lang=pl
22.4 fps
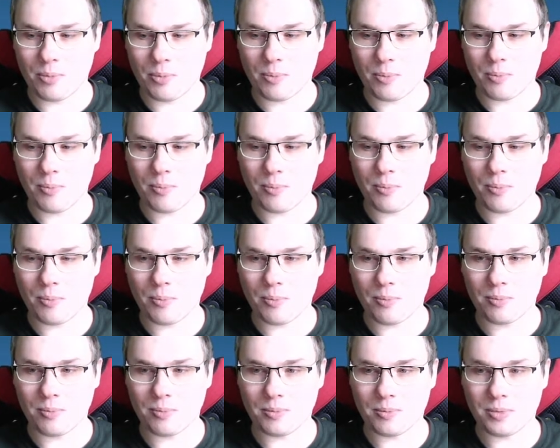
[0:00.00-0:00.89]

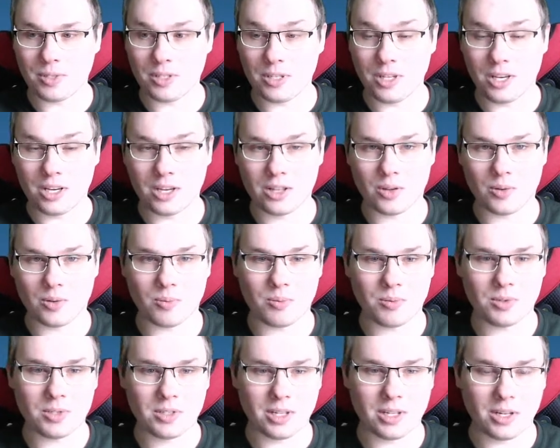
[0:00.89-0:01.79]
mm, znikną
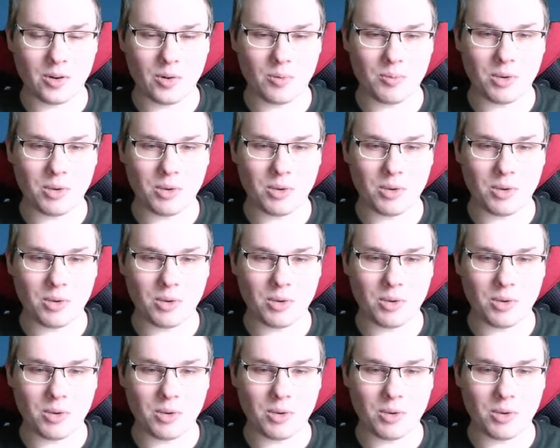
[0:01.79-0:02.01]
z tego